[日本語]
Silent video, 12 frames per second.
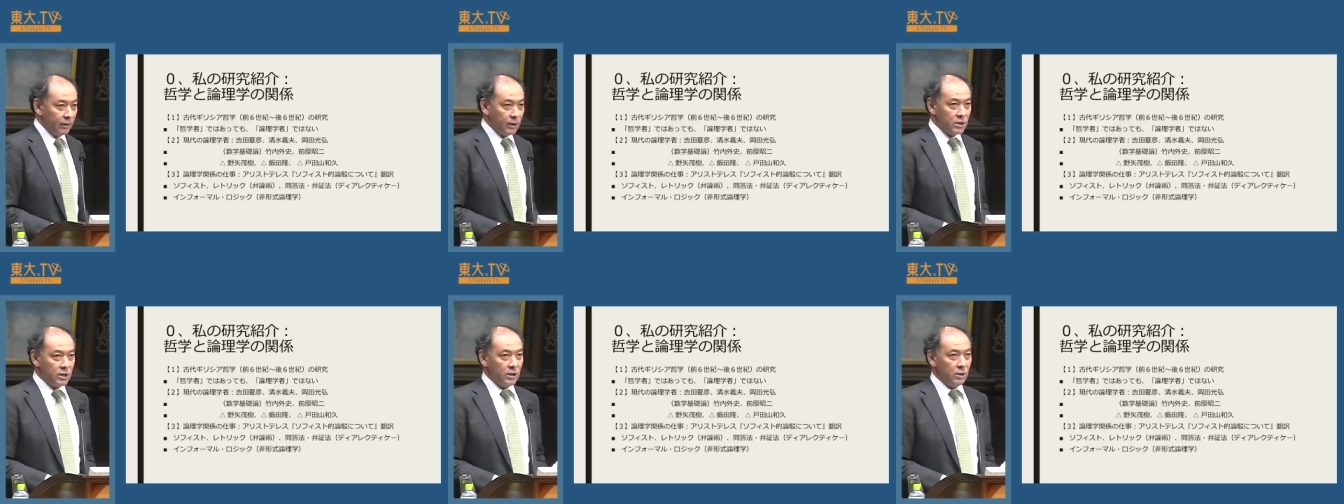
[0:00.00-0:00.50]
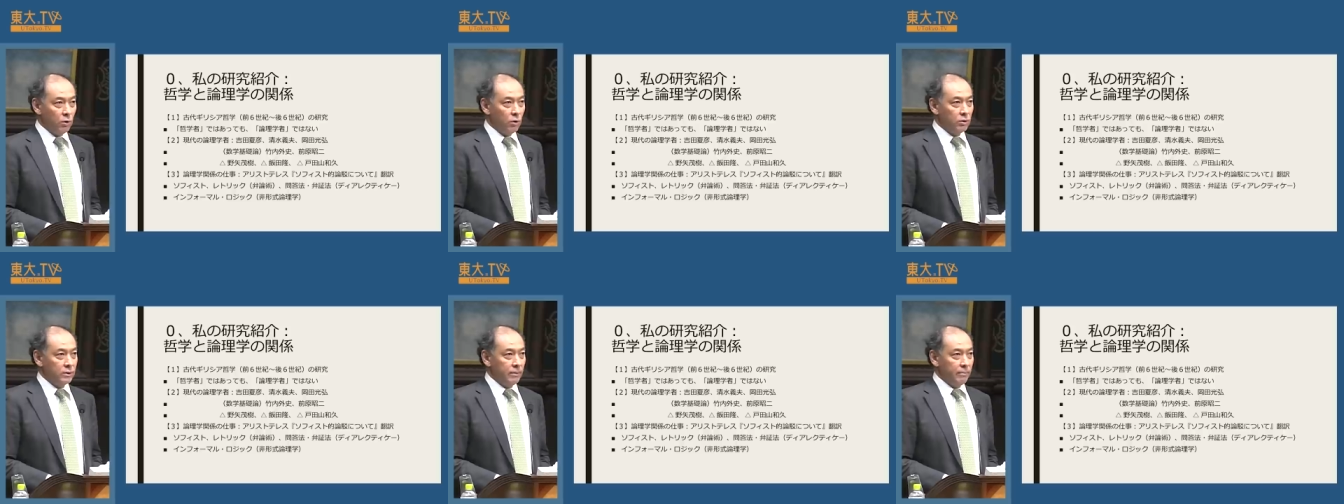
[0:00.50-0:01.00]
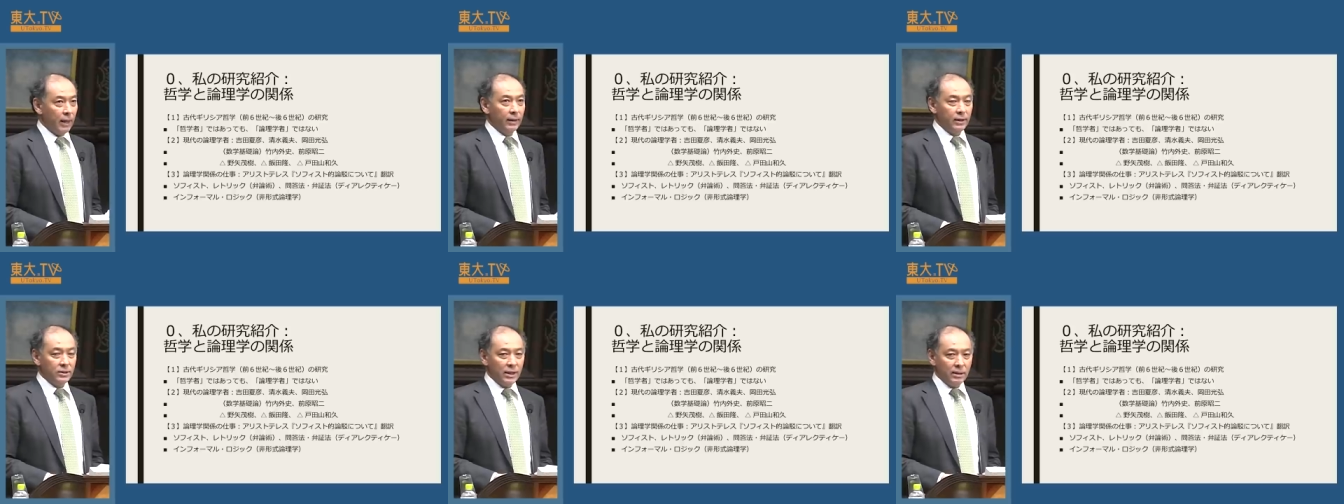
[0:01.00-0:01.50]
私のせ、まあ、
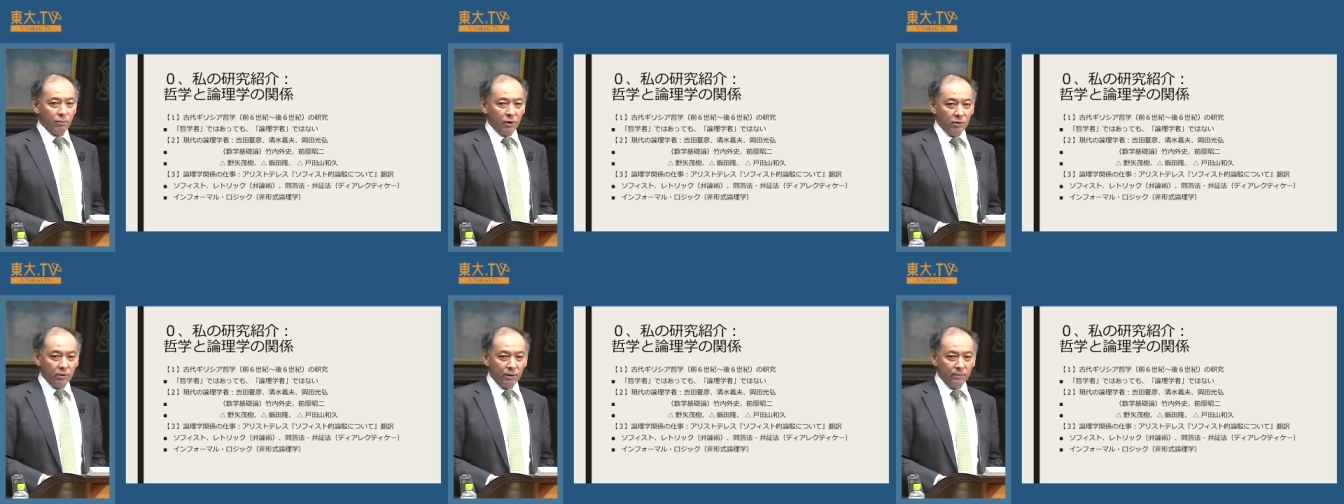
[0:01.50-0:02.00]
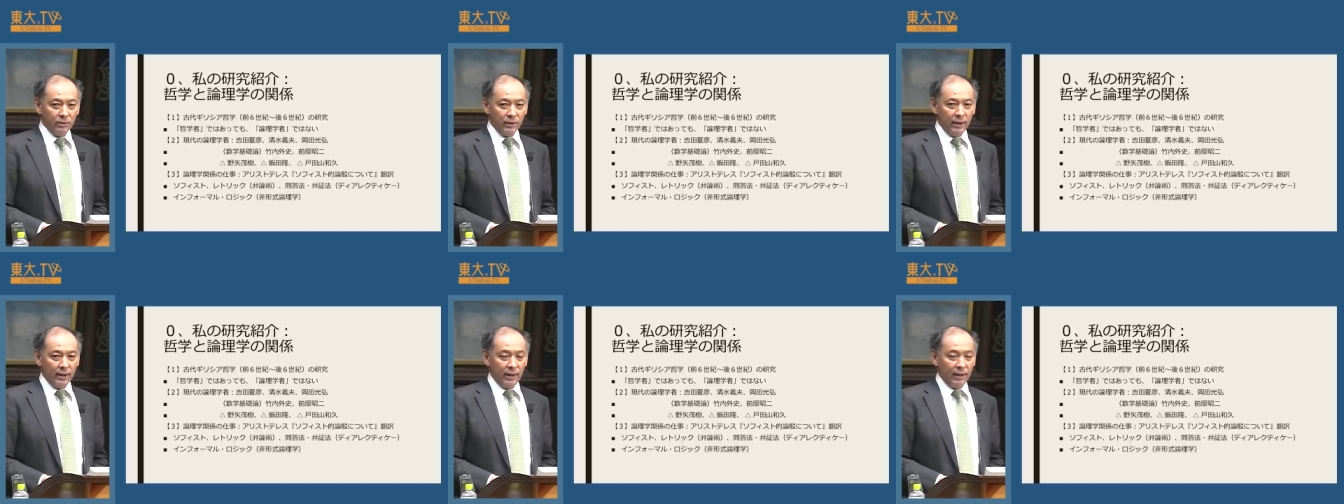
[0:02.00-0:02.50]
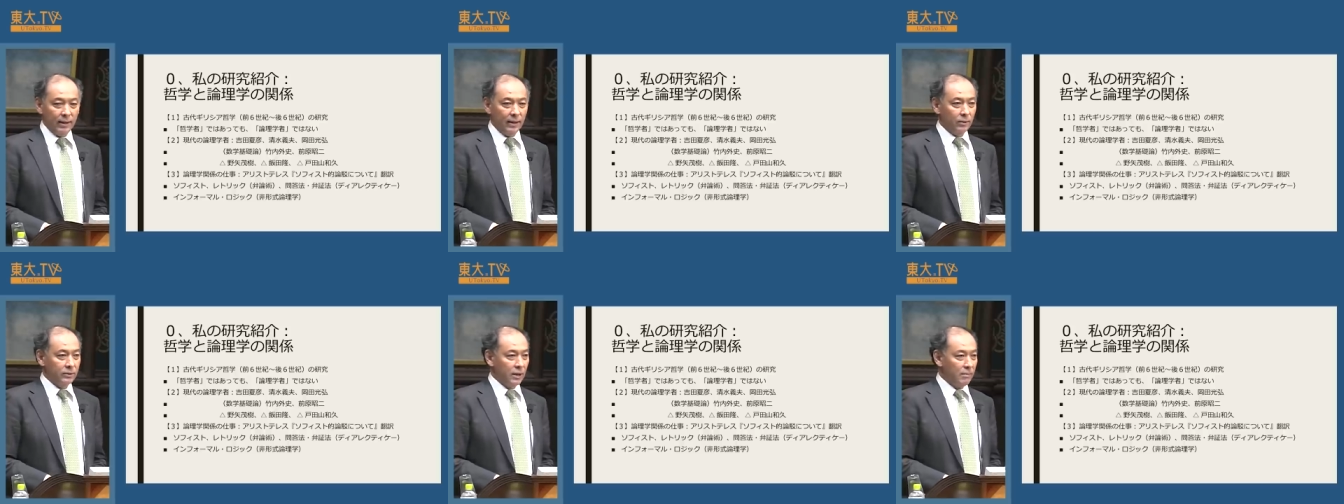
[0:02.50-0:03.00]
哲学もいろんな分野
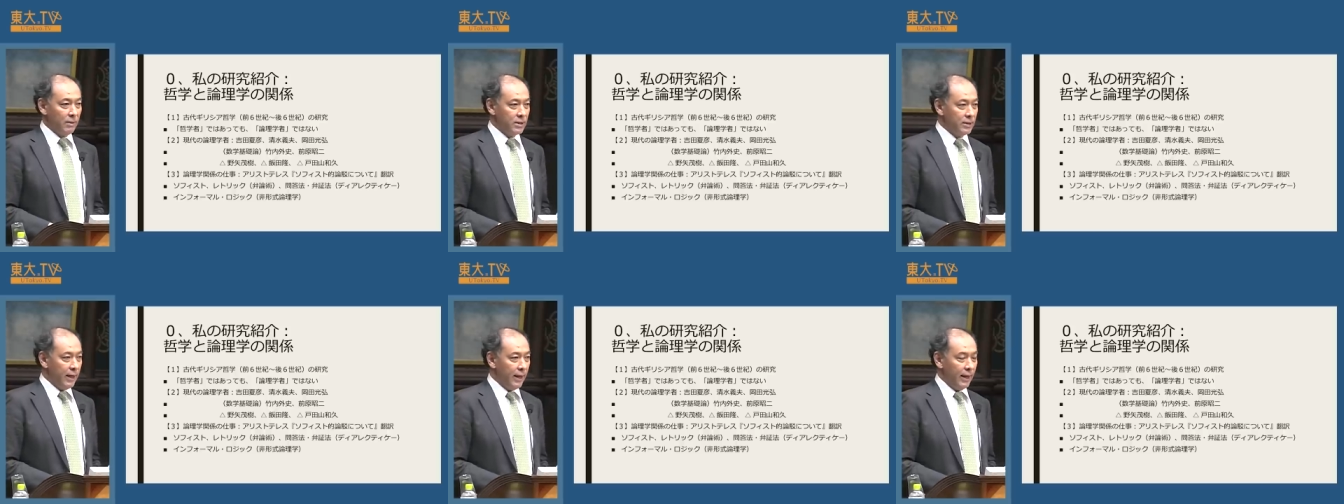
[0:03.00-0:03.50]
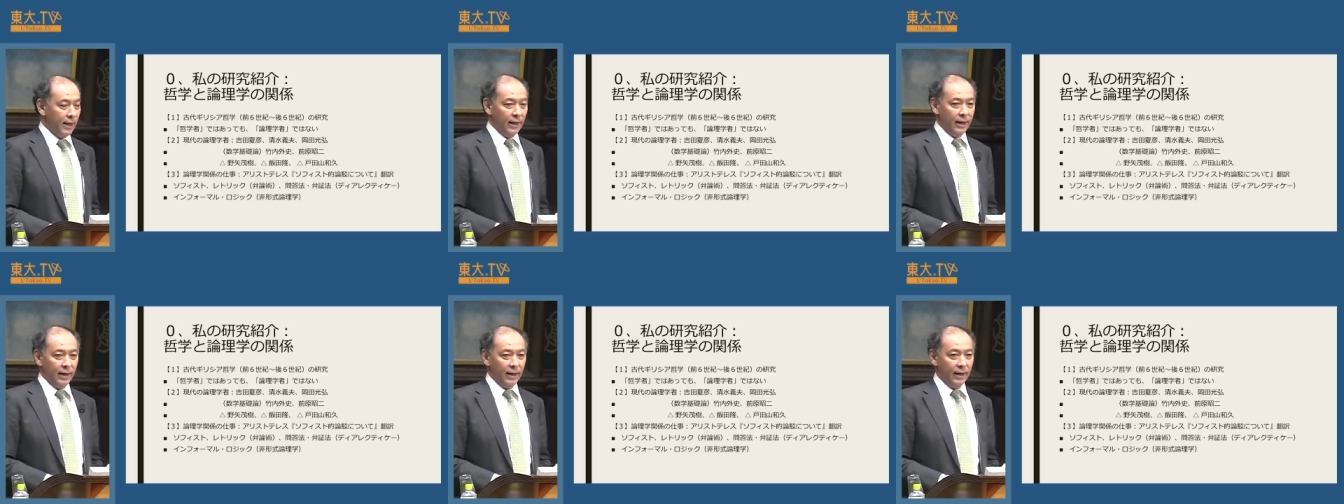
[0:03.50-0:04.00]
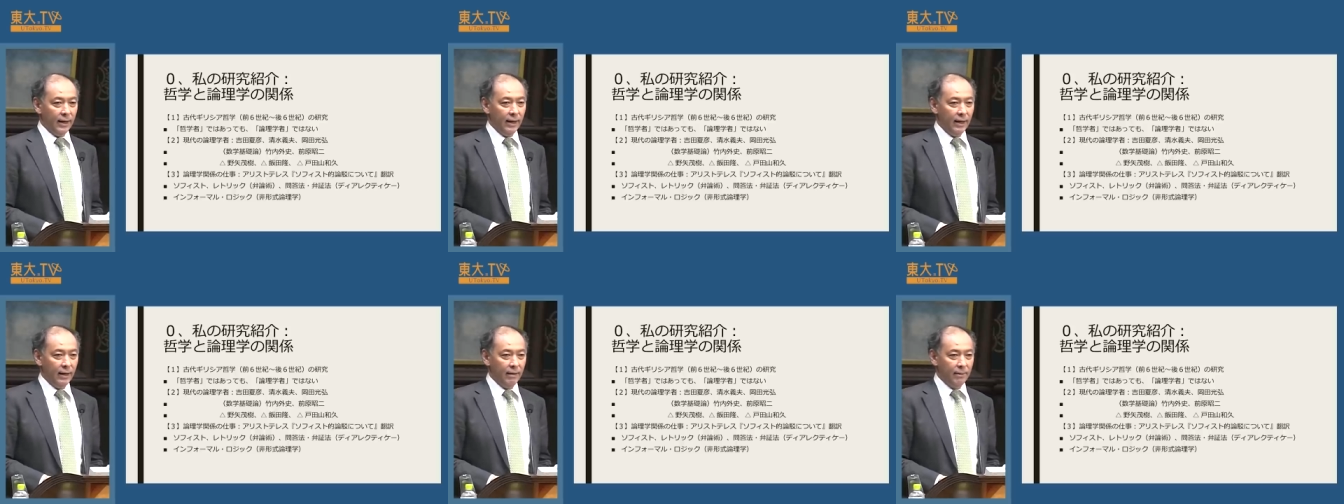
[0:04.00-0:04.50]
がございまして、
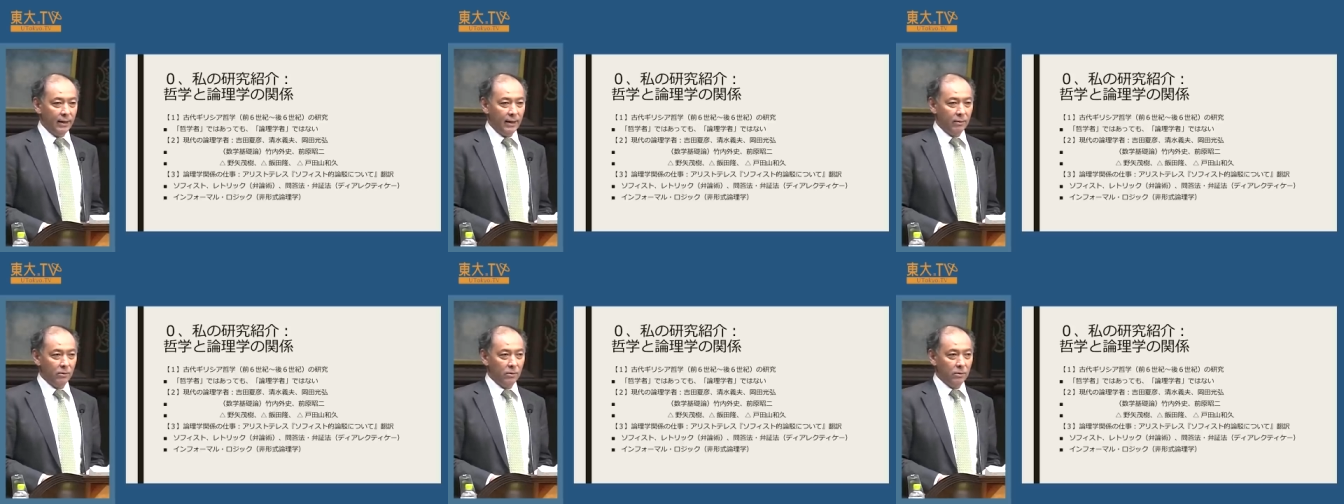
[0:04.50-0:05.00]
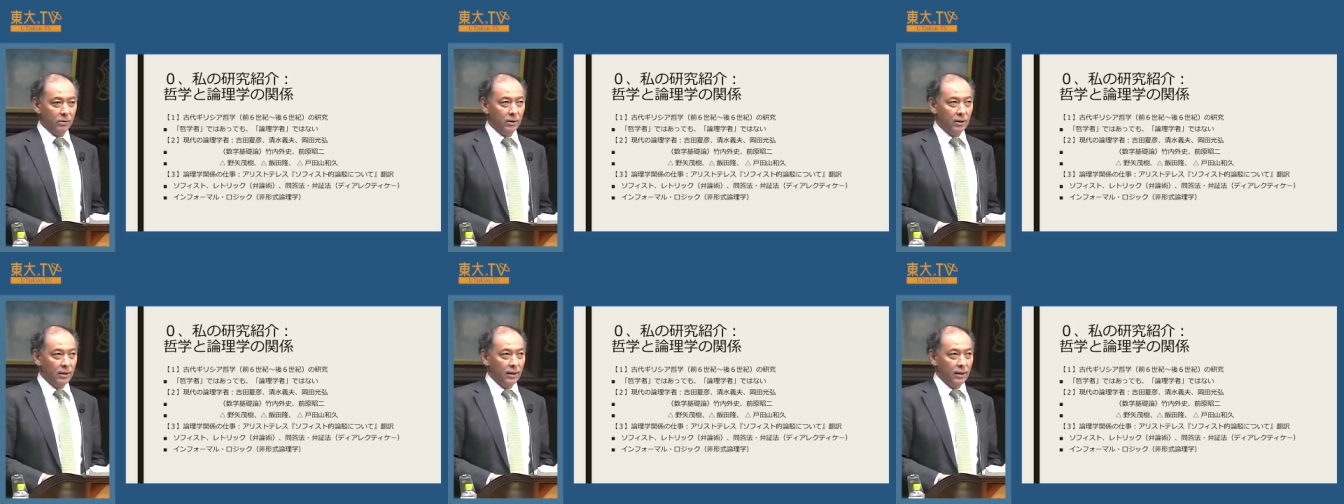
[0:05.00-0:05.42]
えーまあ、あの